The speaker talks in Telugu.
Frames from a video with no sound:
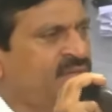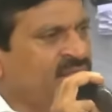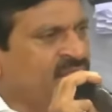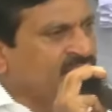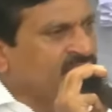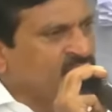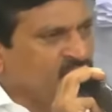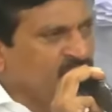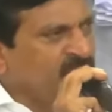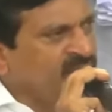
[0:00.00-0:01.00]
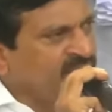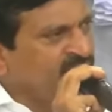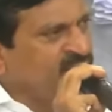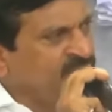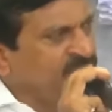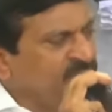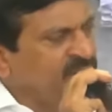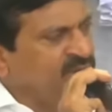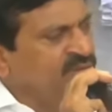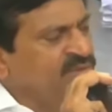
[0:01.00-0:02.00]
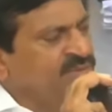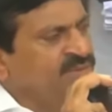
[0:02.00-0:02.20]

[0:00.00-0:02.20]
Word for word: ఇందాక గౌరవ మంత్రి గారు చెప్పినట్లు